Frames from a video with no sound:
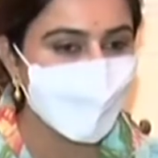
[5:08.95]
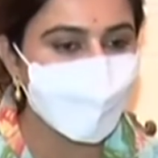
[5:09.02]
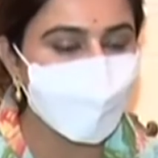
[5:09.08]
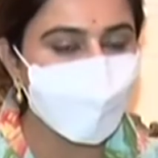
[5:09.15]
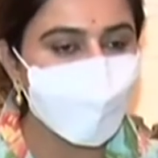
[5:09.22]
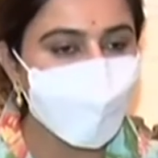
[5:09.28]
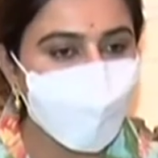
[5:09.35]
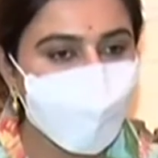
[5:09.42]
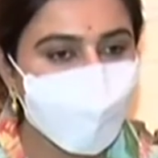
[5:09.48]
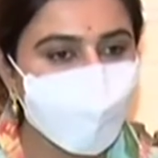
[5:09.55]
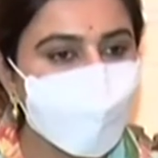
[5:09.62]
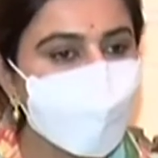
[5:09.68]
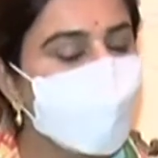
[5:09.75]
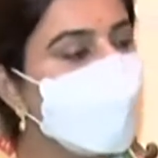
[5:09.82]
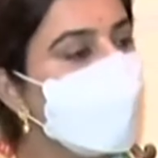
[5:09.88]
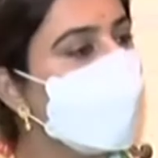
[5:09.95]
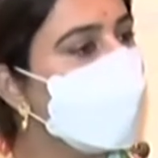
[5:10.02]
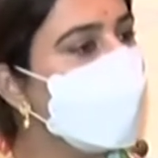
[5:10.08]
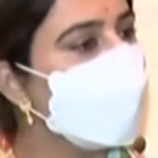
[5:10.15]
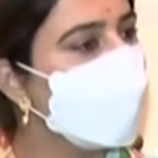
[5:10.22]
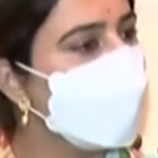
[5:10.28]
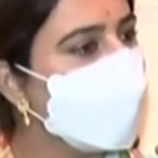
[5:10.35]
देखिए आंकड़ा हमने
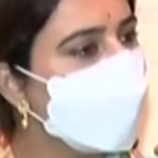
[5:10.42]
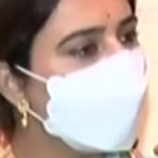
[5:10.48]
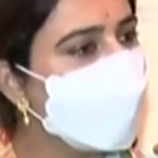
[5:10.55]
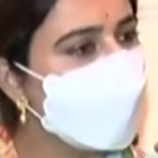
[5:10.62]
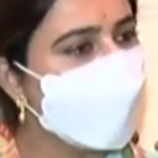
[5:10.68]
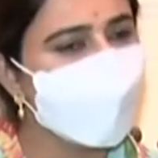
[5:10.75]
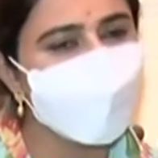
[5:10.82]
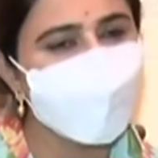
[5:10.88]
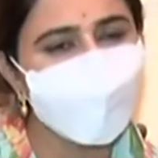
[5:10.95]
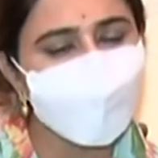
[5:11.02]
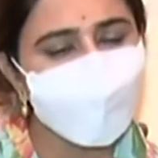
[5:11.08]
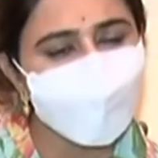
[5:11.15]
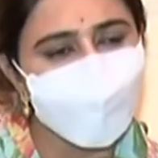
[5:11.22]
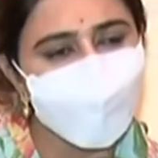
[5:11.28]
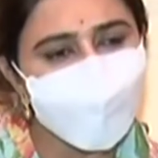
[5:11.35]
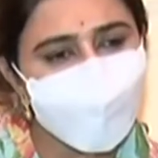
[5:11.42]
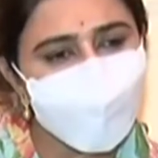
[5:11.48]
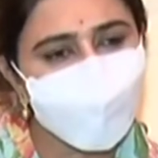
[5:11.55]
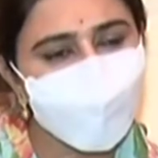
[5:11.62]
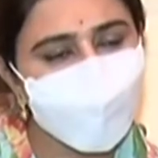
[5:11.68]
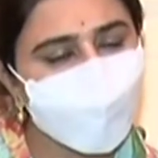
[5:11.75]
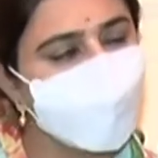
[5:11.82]
अभी कोई गिना नहीं है बिकॉज अभी
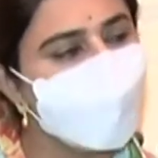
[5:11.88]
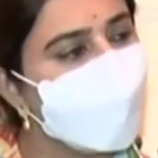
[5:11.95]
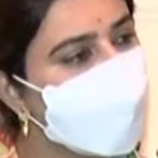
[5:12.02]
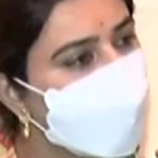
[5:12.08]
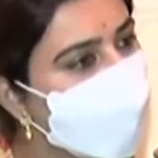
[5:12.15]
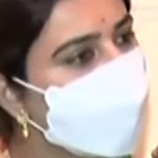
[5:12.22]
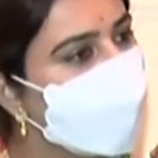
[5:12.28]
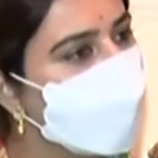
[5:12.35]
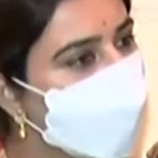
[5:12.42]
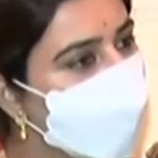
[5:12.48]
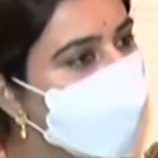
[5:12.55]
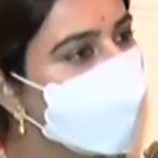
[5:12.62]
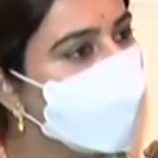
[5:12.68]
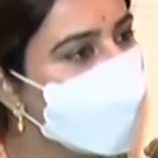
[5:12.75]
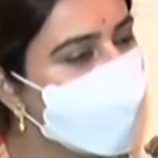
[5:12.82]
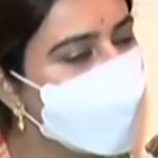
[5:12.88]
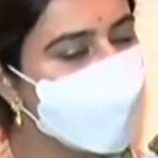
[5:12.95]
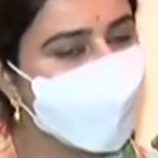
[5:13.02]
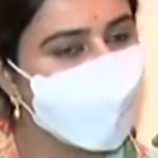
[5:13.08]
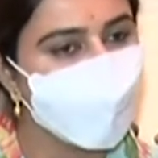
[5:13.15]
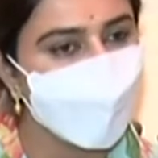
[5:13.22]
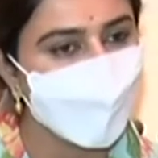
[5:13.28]
हमारा मेन एम यही
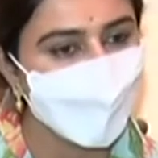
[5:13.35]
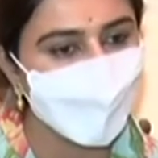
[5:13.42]
है